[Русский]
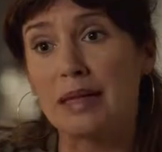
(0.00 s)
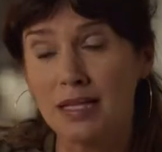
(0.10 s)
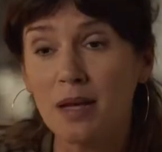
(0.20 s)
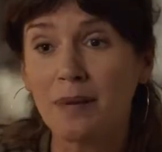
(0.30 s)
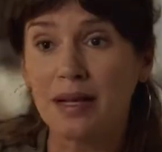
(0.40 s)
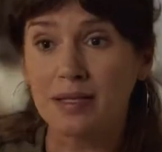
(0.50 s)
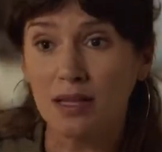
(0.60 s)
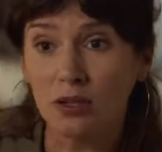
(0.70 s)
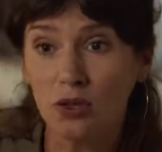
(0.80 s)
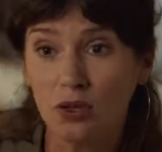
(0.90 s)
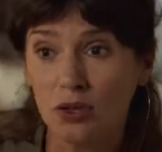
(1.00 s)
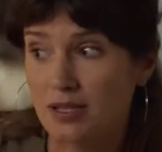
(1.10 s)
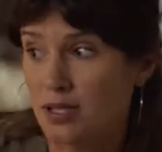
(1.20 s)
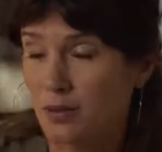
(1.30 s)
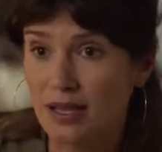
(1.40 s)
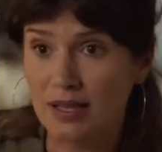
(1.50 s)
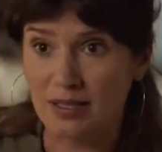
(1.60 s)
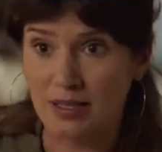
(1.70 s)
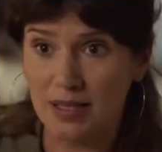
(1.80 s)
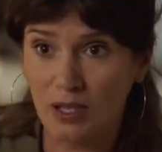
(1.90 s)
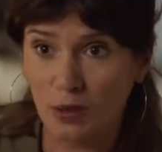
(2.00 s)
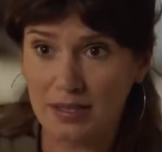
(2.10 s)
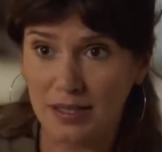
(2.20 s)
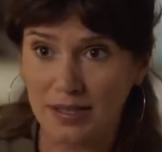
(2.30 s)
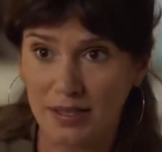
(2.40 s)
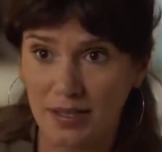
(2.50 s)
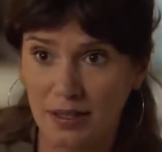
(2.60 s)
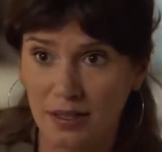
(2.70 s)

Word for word: Это что, угроза? Так ты скажешь им, если они придут?